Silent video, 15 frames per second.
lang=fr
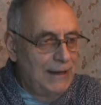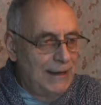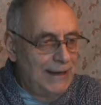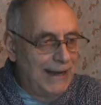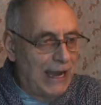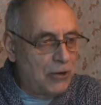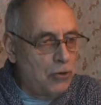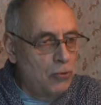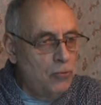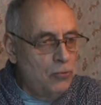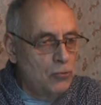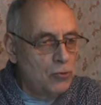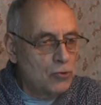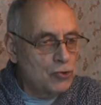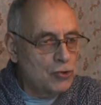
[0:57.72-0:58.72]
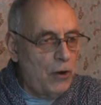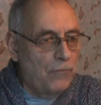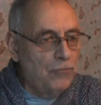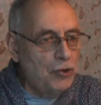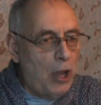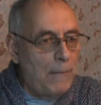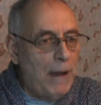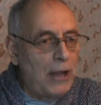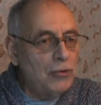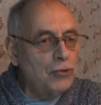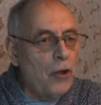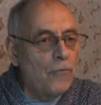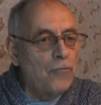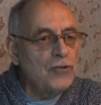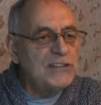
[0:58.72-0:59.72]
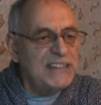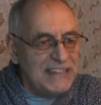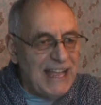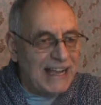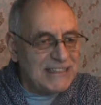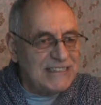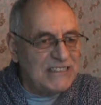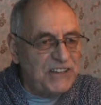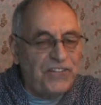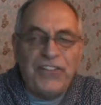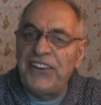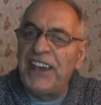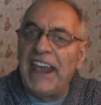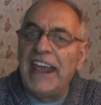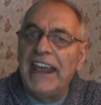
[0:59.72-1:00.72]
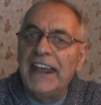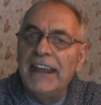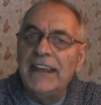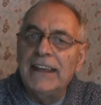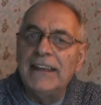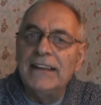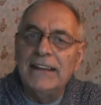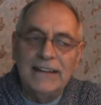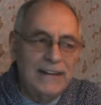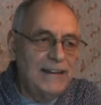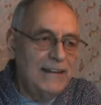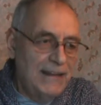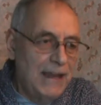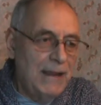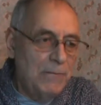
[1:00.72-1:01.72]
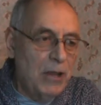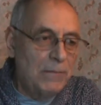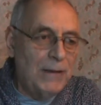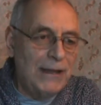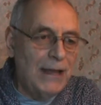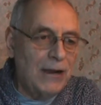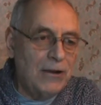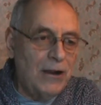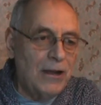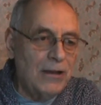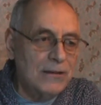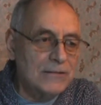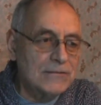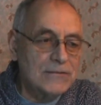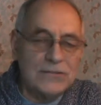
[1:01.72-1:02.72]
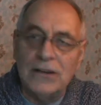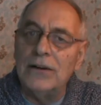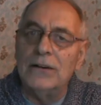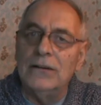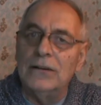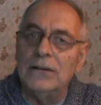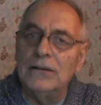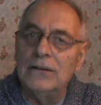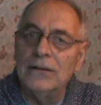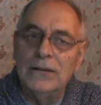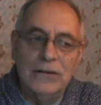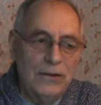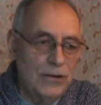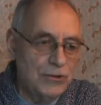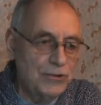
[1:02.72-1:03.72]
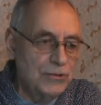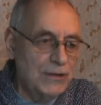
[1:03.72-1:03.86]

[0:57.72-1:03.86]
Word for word: La Cour, je vous demande de vous identifier. Il me demande encore ça, là, le juge